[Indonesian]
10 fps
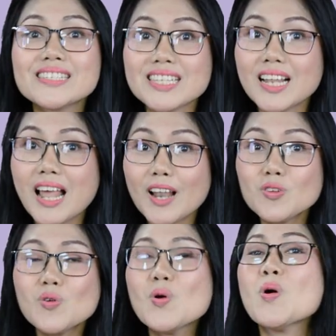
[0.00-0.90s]

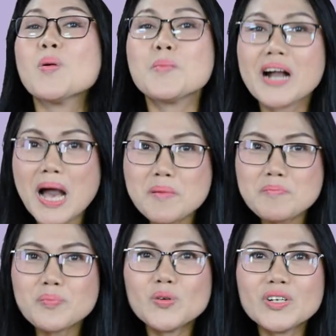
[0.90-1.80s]
selalu
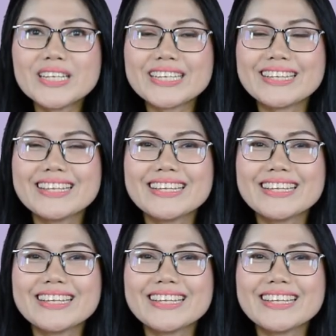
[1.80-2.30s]
mengampuni